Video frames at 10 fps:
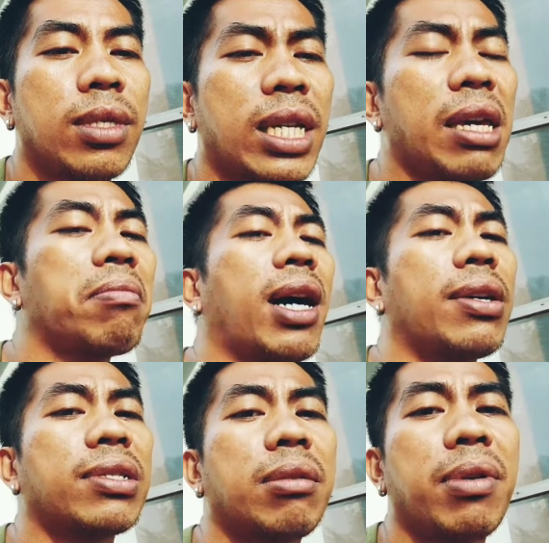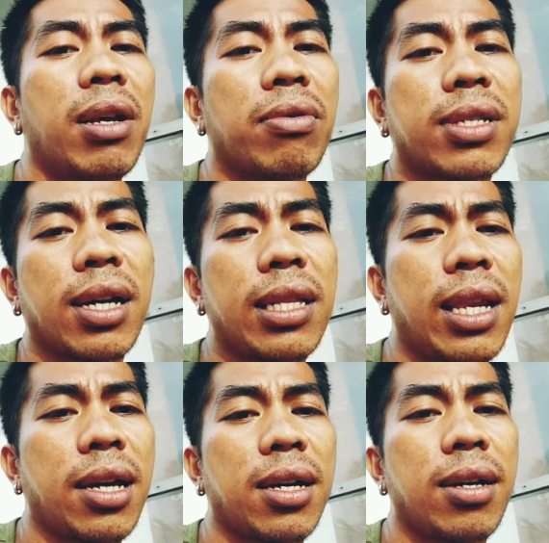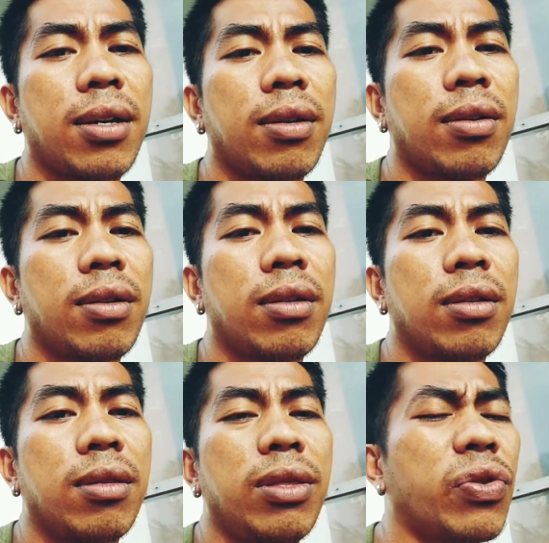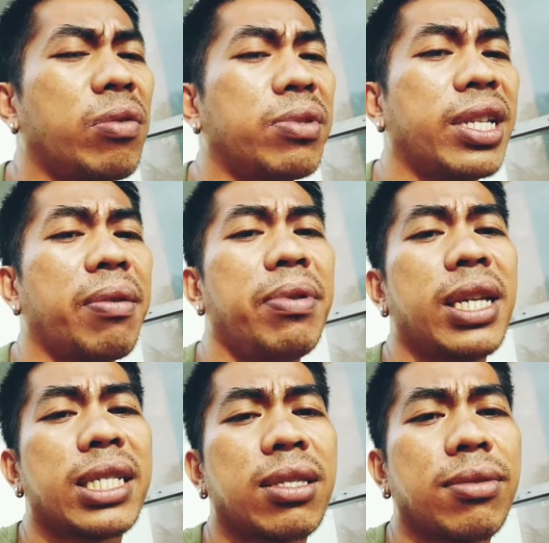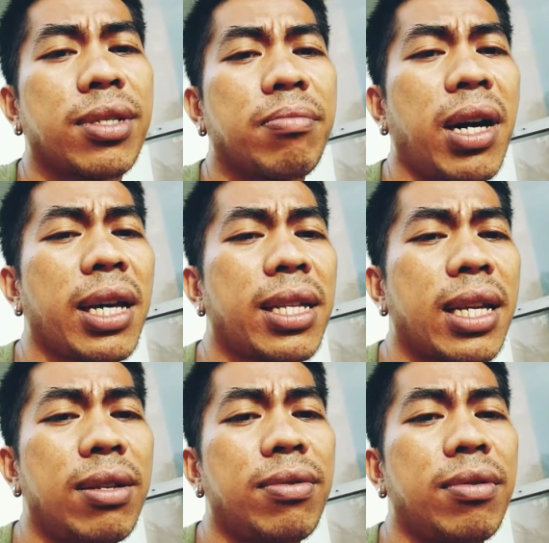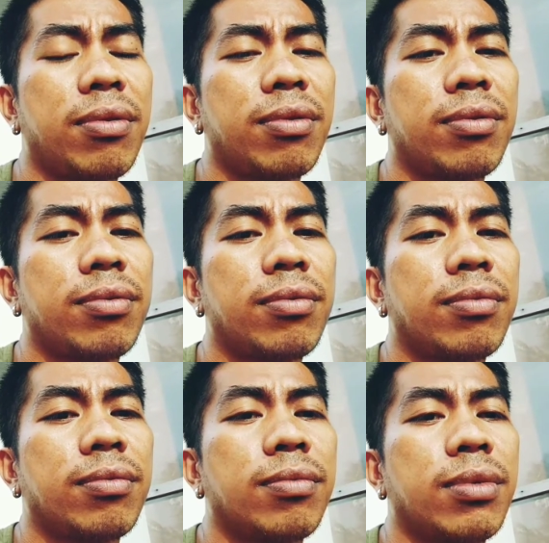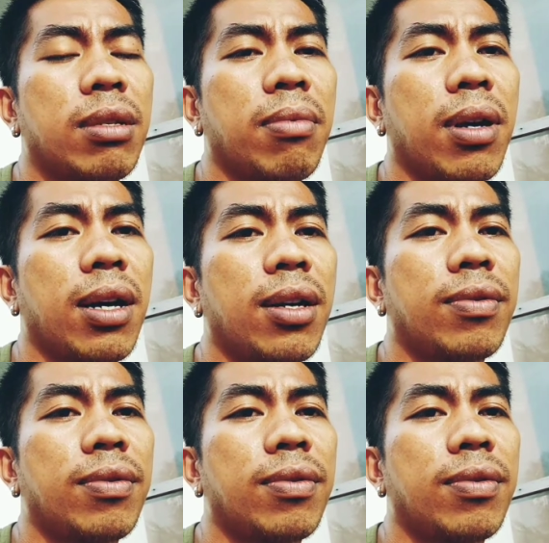Naging maayos naman ako sa kanila. Hindi ko naman sila binastos. Bakit ganun? Diba?